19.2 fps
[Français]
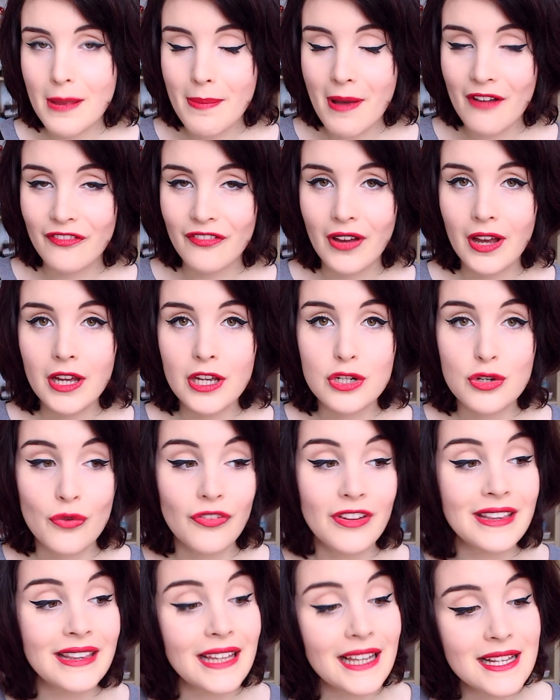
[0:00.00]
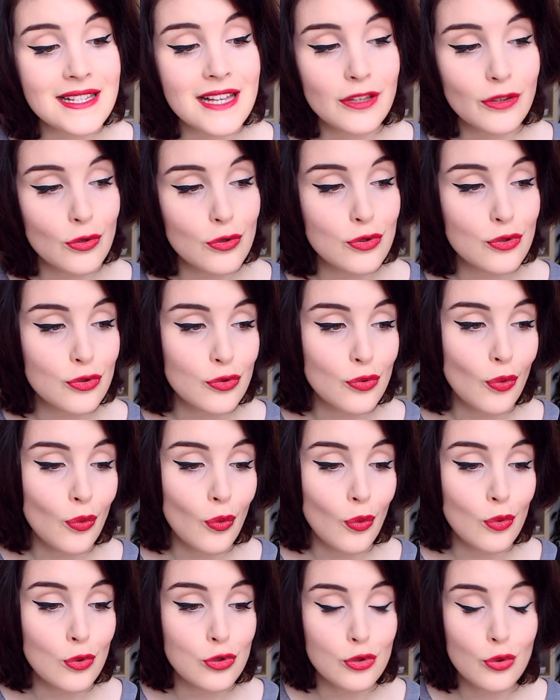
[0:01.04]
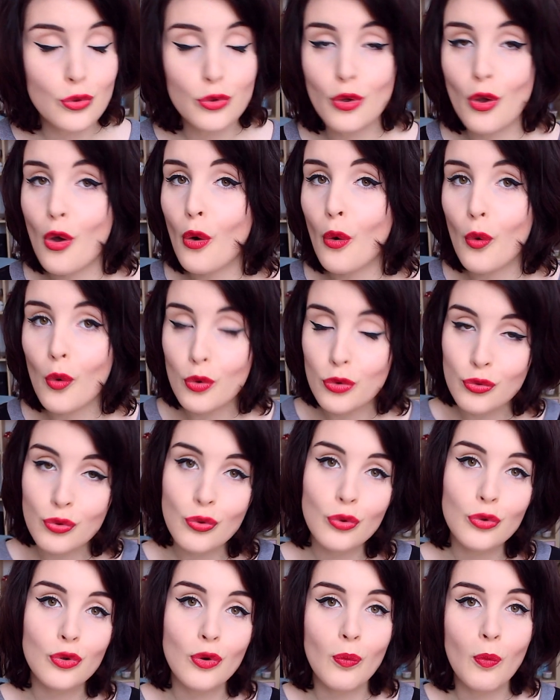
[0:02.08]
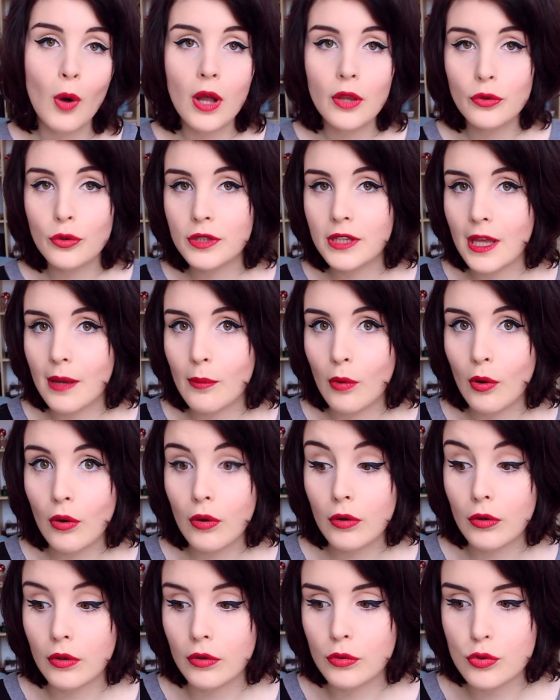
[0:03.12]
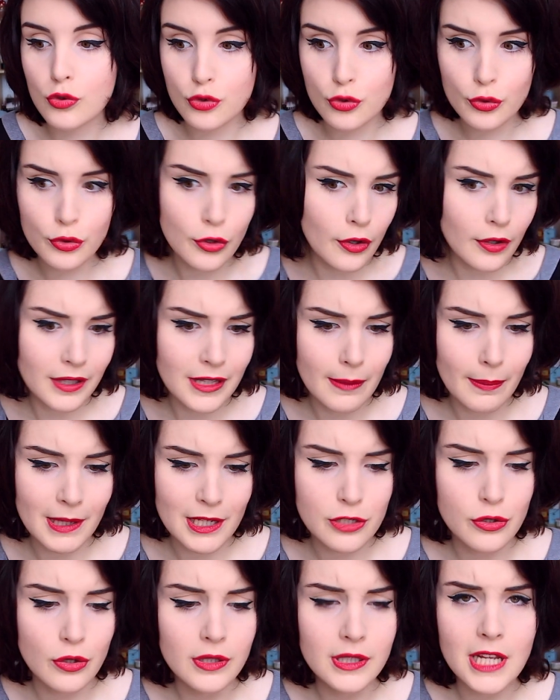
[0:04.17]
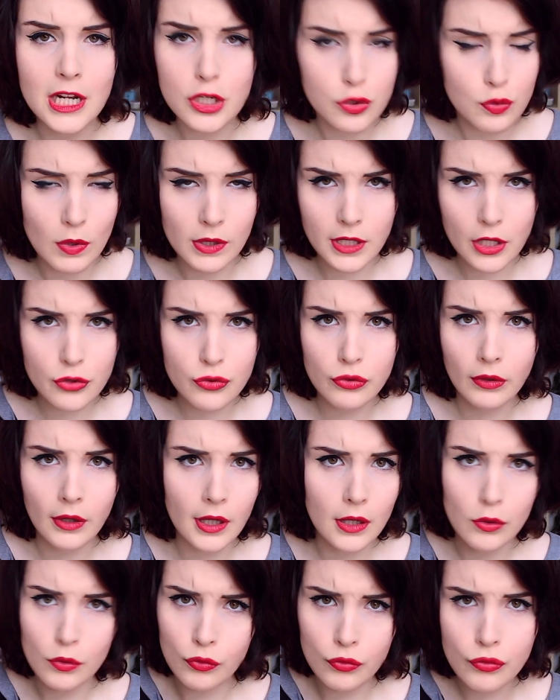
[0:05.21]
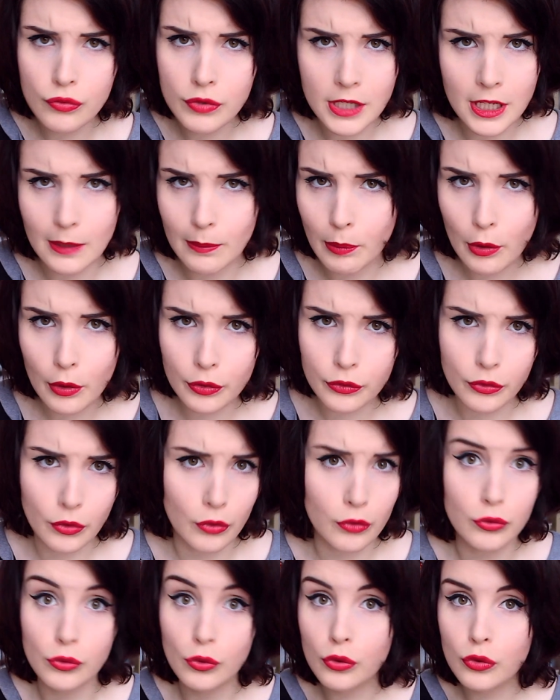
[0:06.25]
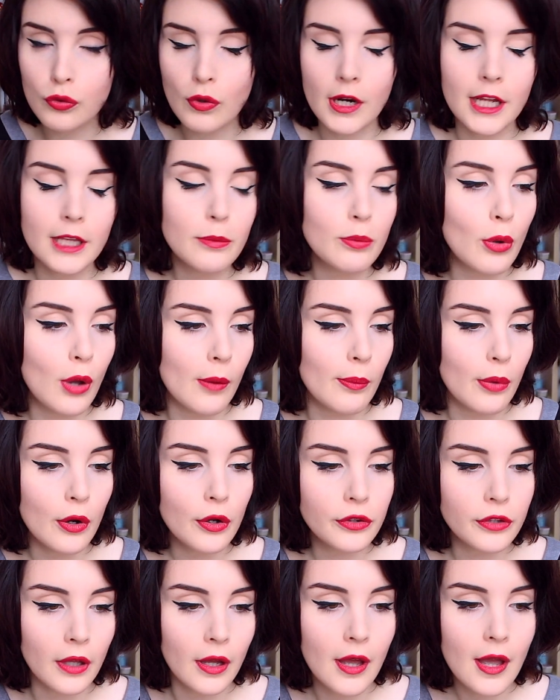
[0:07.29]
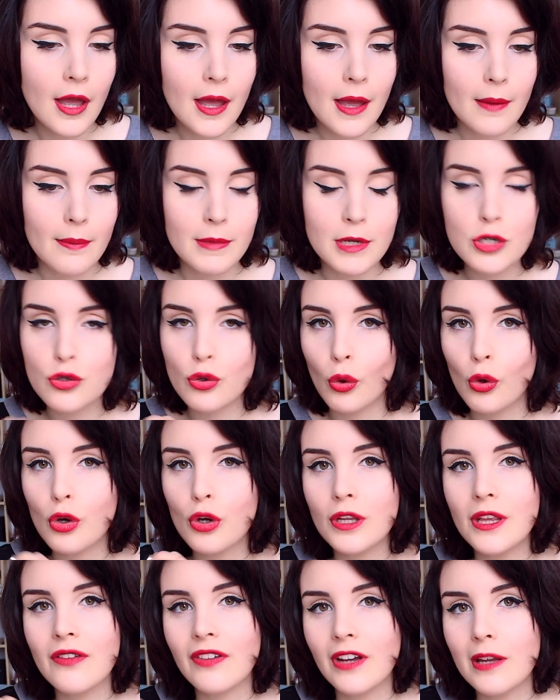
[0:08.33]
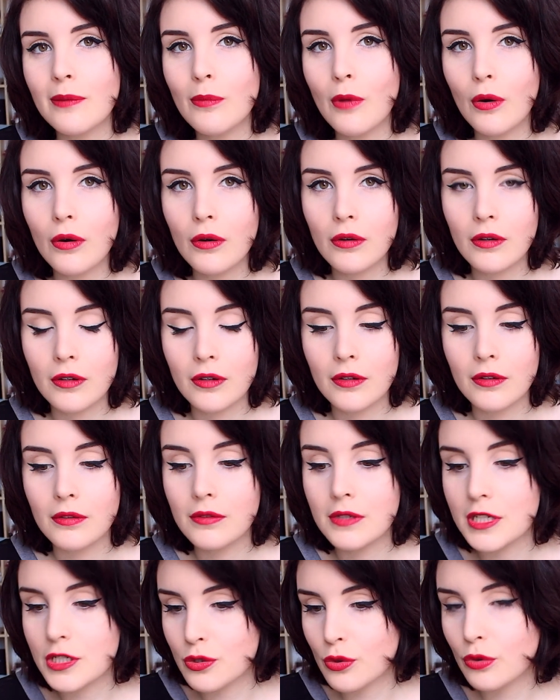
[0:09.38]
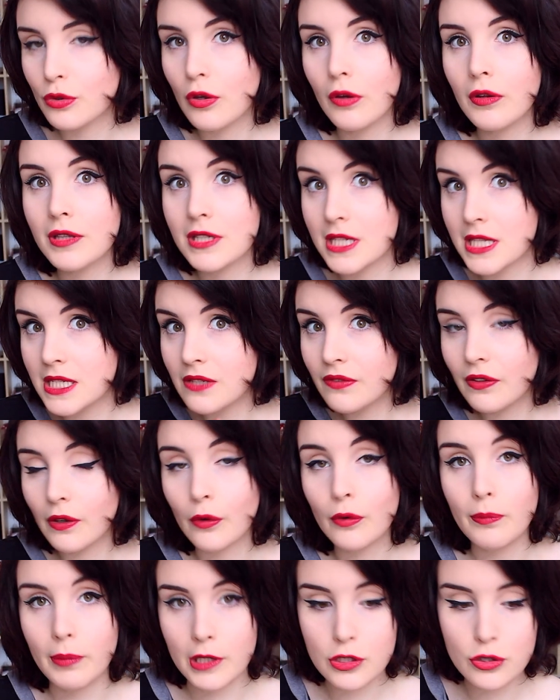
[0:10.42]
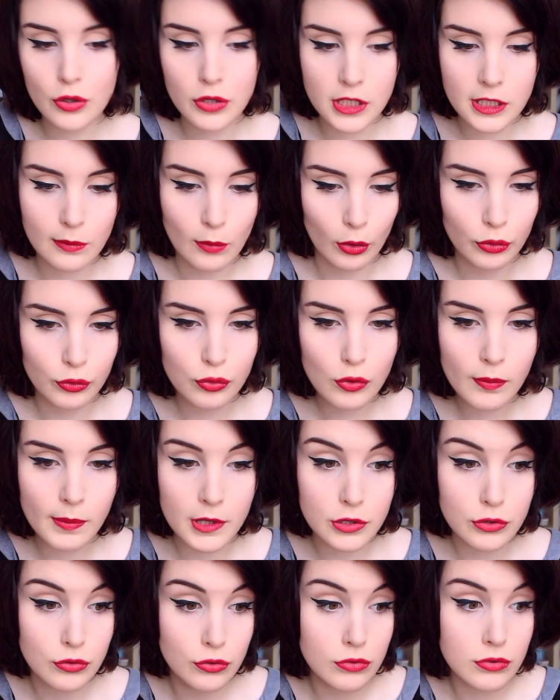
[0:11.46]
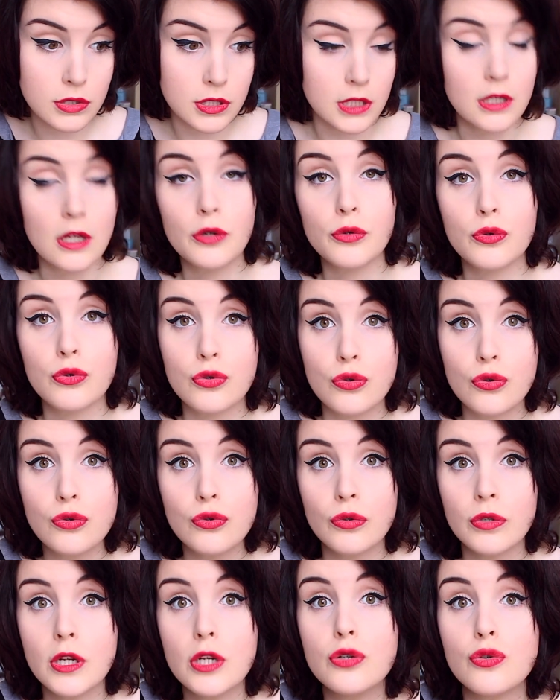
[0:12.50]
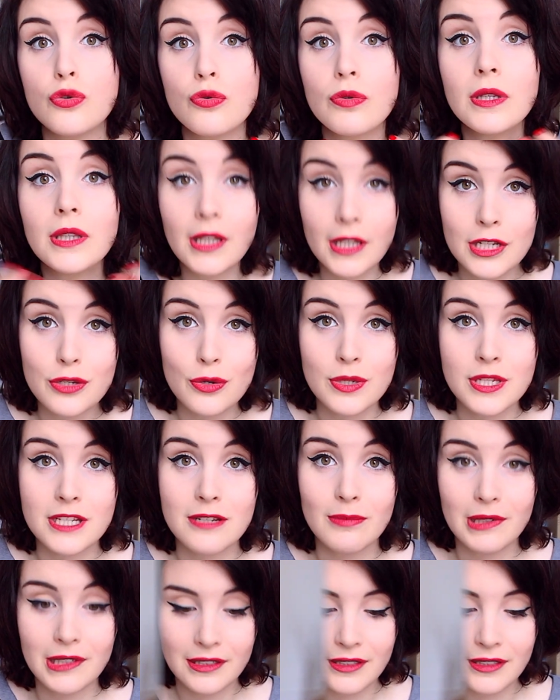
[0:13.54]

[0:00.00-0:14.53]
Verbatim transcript: les parfums et je fais très attention aux odeurs autour de moi, notamment euh, aux odeurs des personnes, qu'elles soient naturelles ou qu'ils portent une autre toilette, peu importe. Mais je reconnais vraiment euh, les odeurs des différentes personnes qui m'entourent parce que c'est quelque chose auquel je suis très sensible.